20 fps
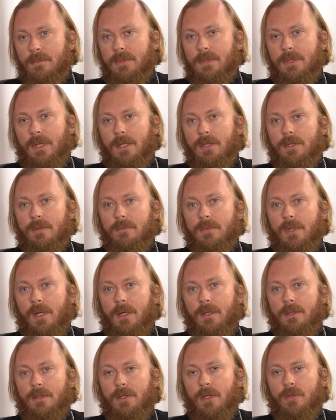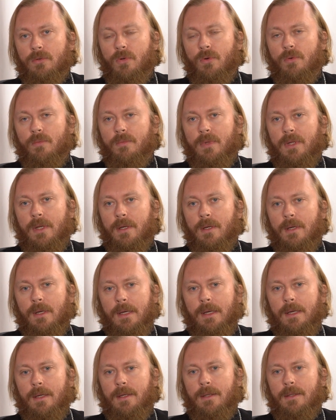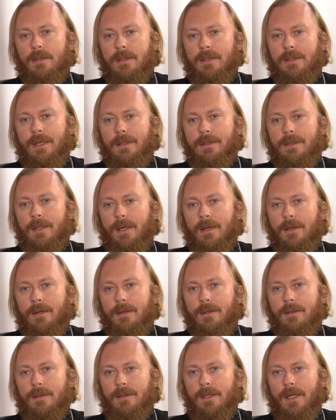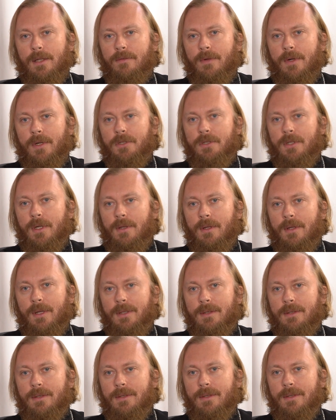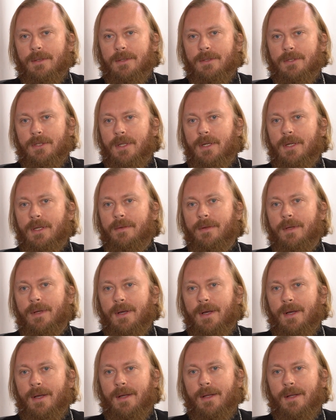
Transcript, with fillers: скажем так, никто мне никогда не отвращал от церкви,